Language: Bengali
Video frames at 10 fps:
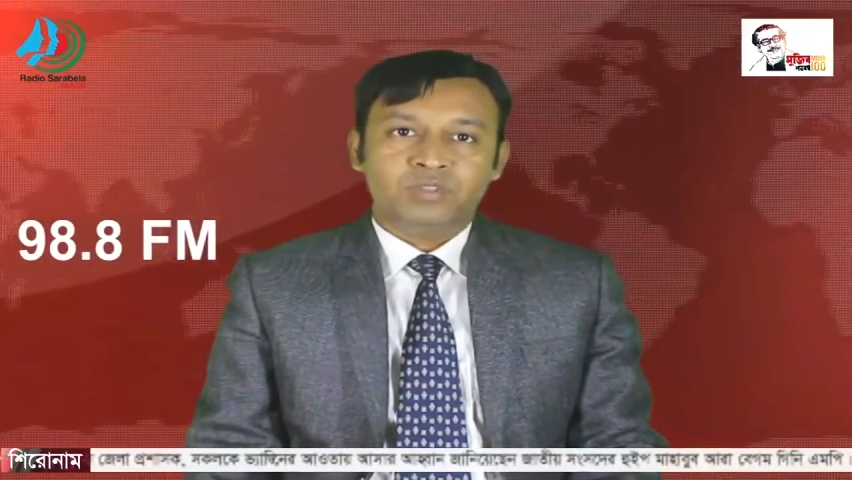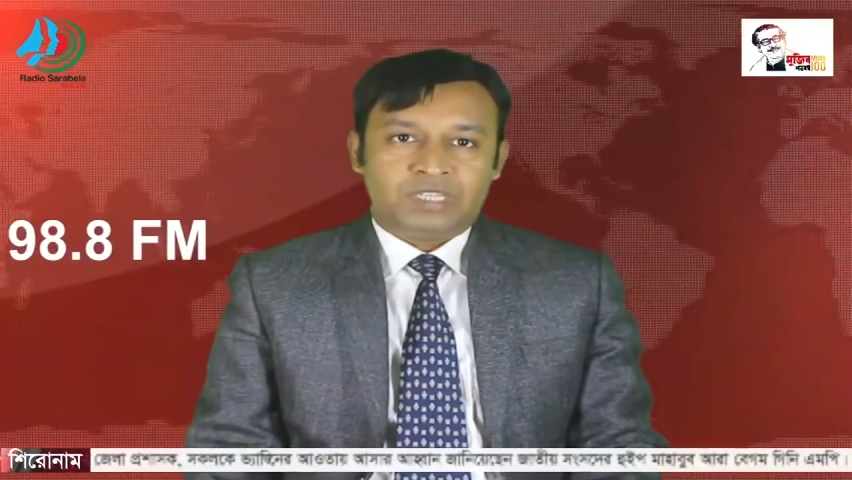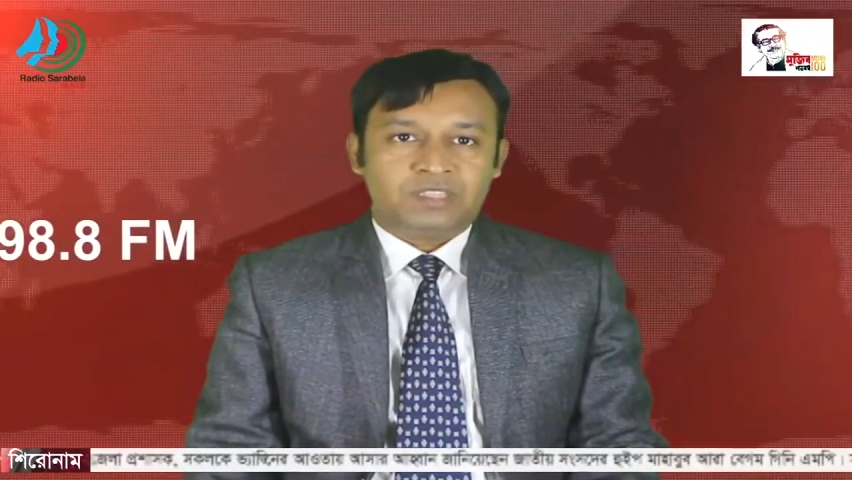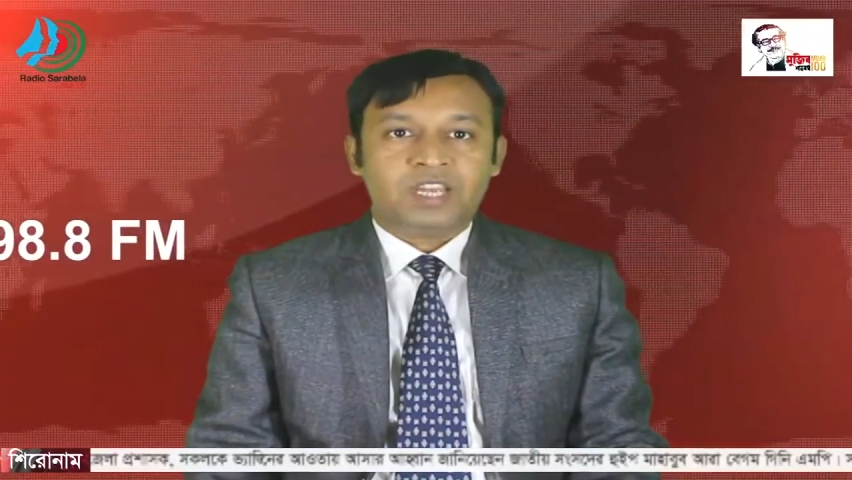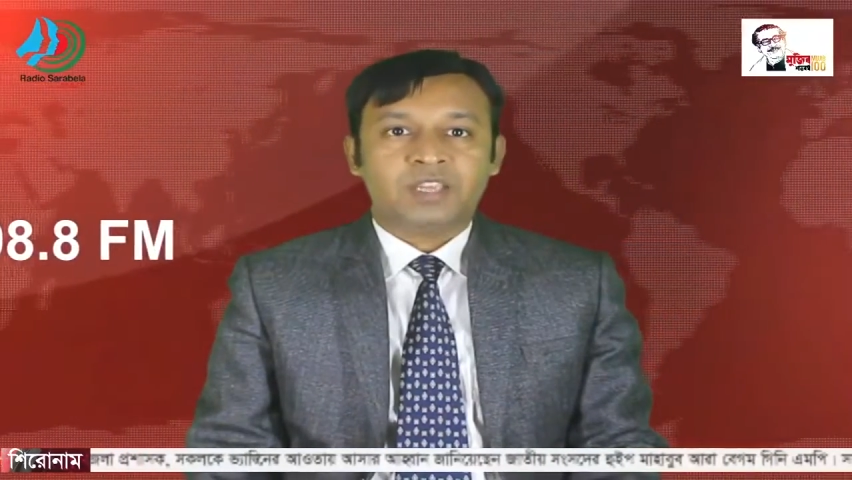
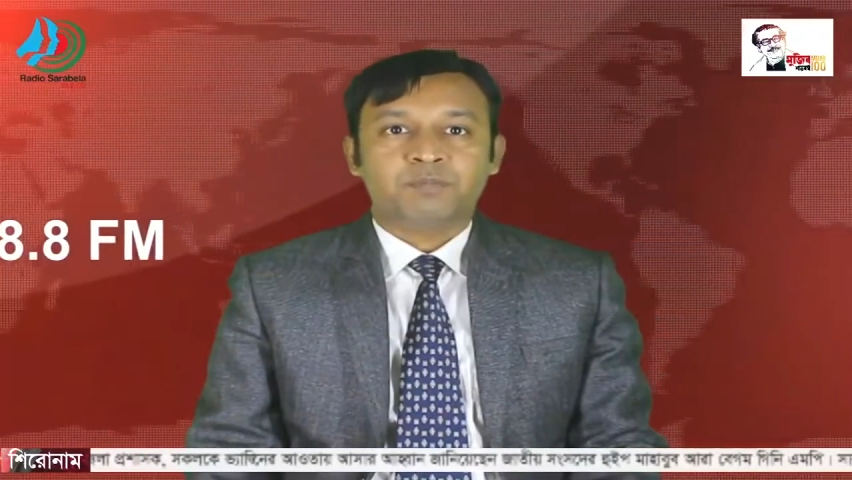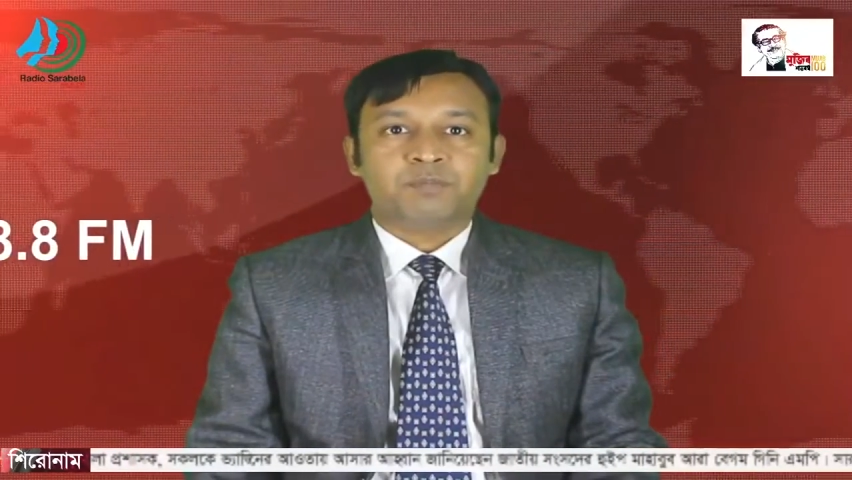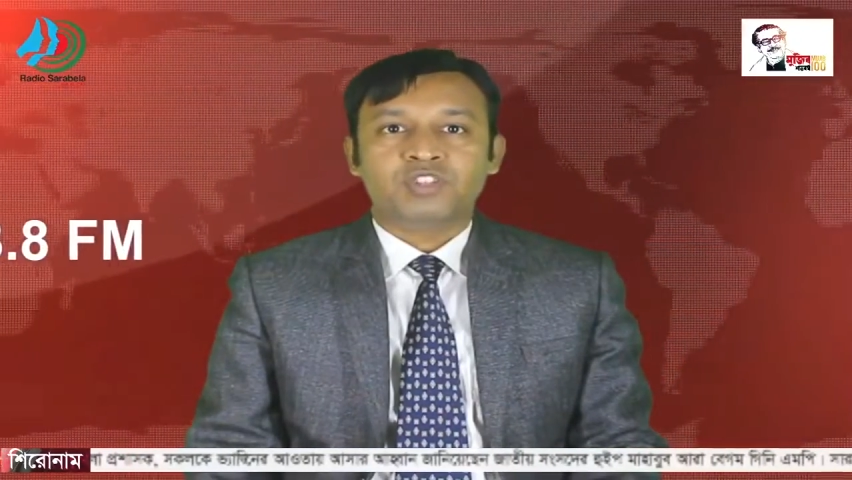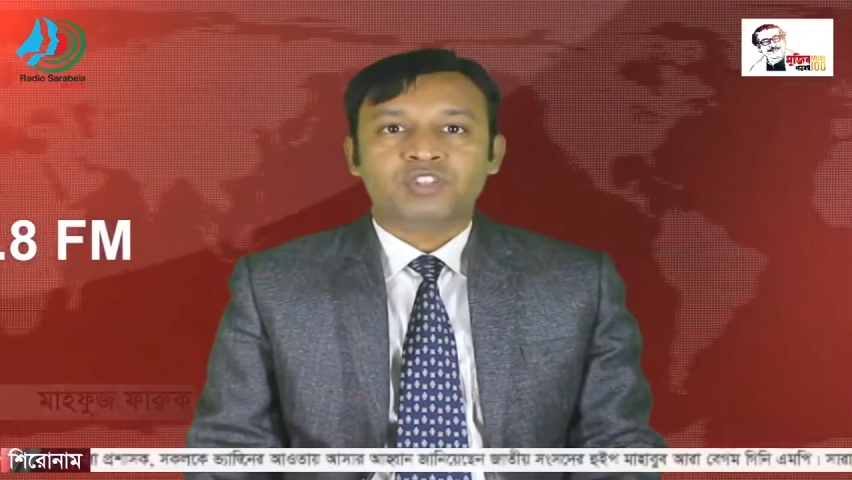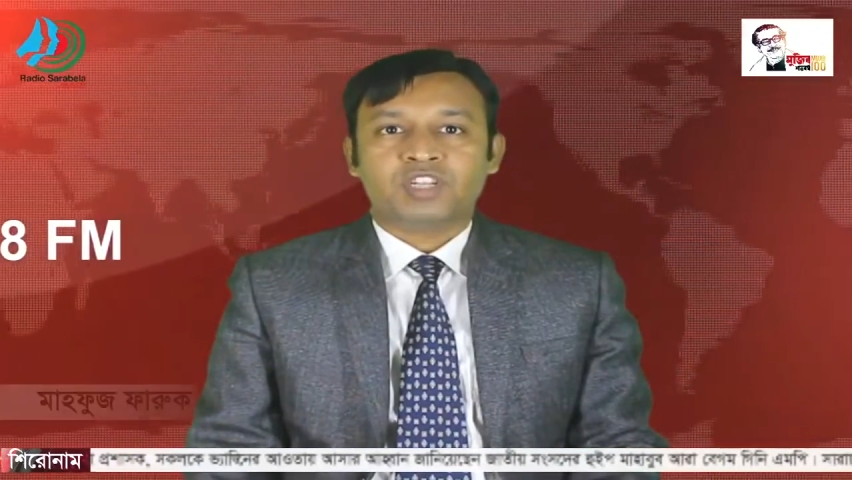স্বেচ্ছায়
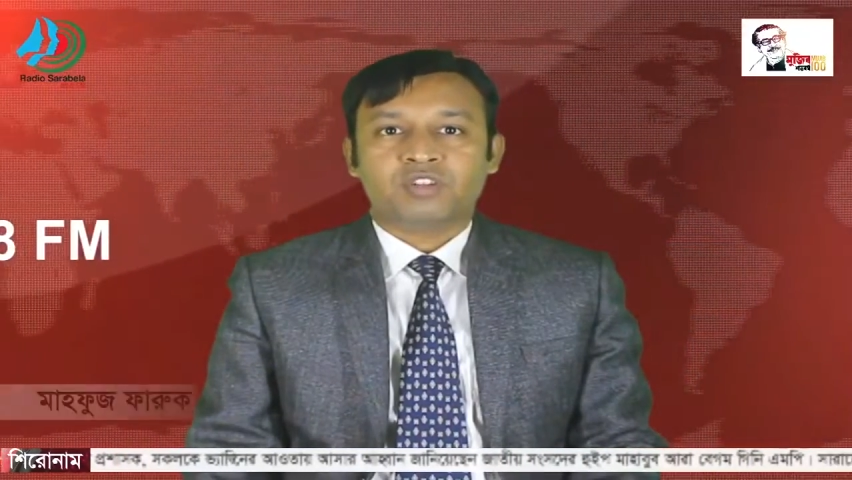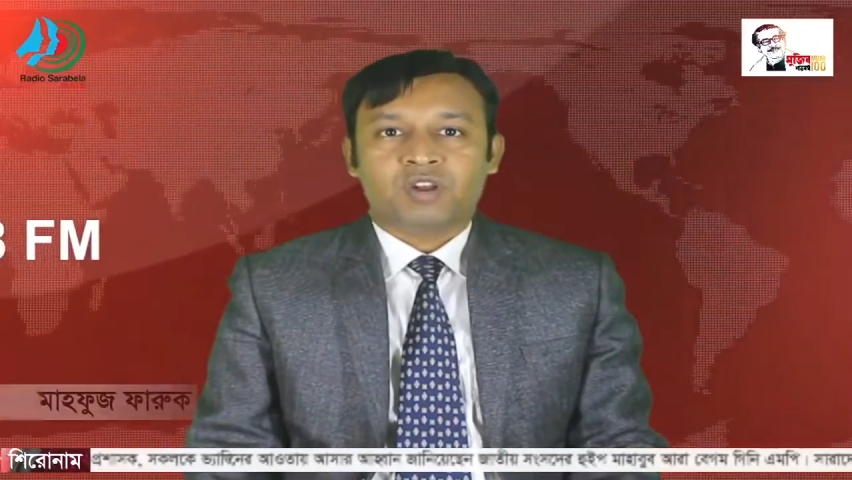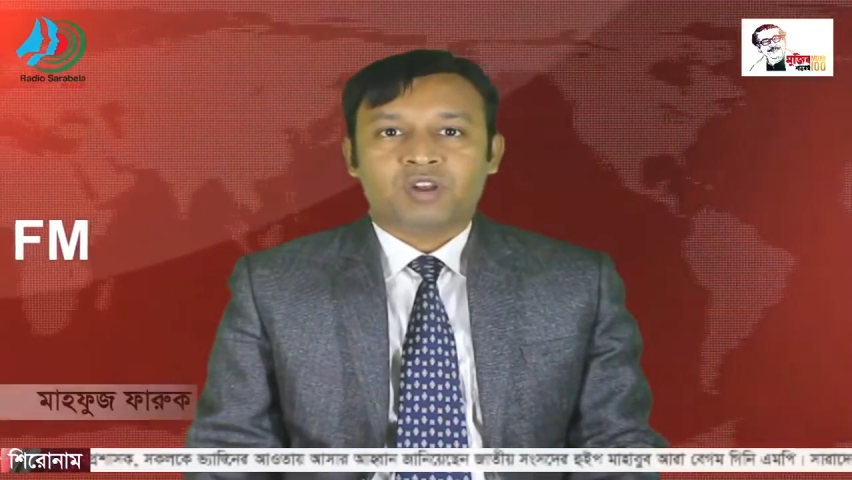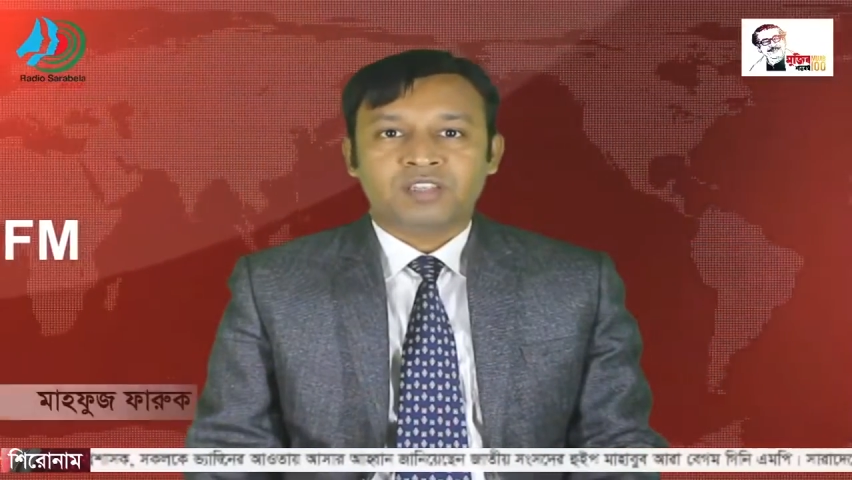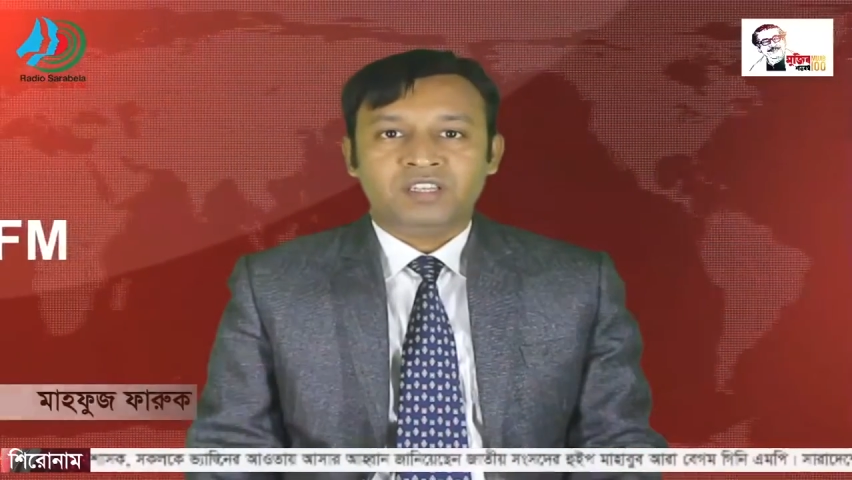পুলিশকে
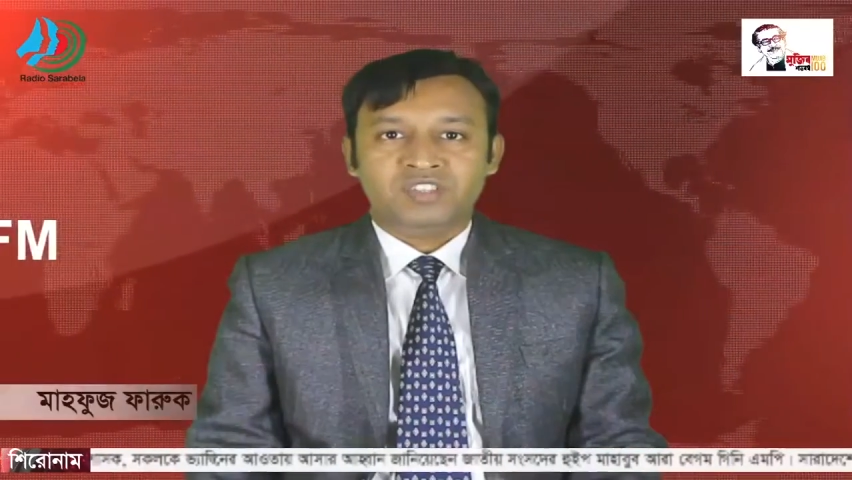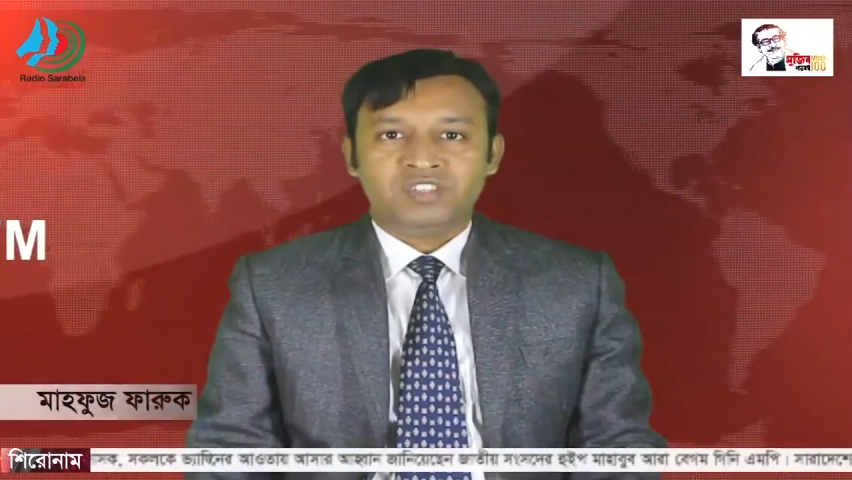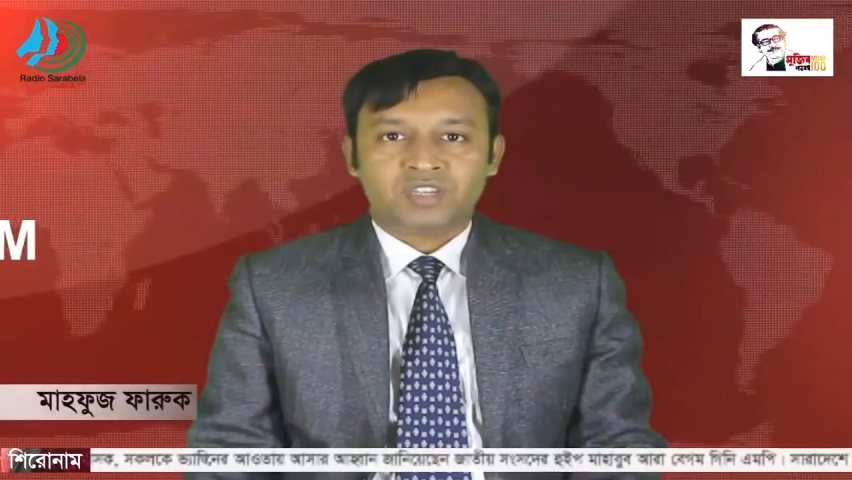ধরা দিলেন